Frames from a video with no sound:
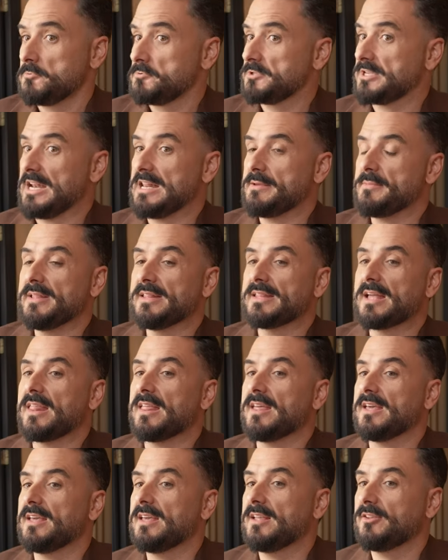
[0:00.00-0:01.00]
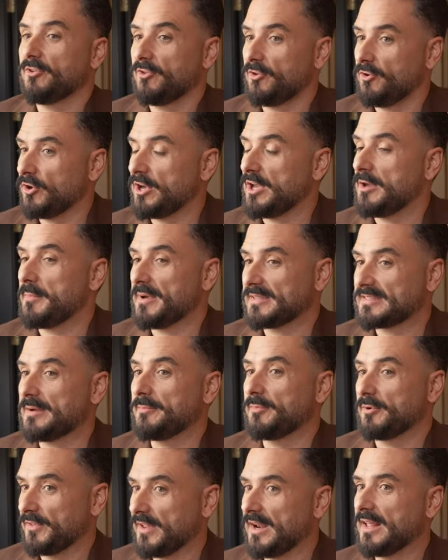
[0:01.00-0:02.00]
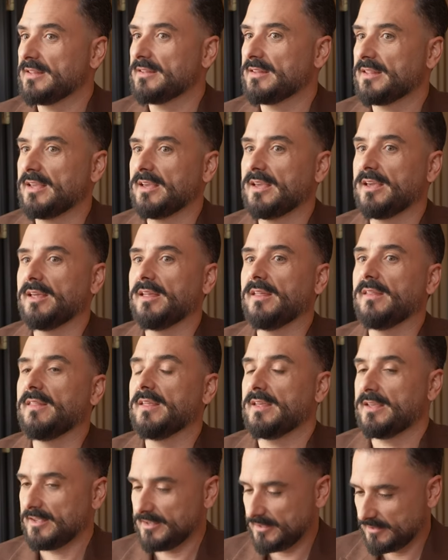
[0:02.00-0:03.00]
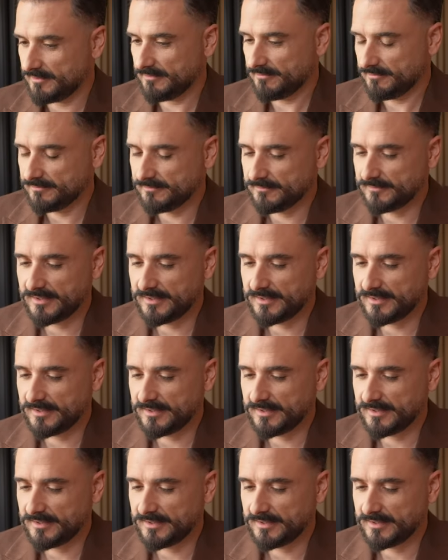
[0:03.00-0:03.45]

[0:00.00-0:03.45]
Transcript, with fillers: Se alimenta de todo lo que pasa por delante de...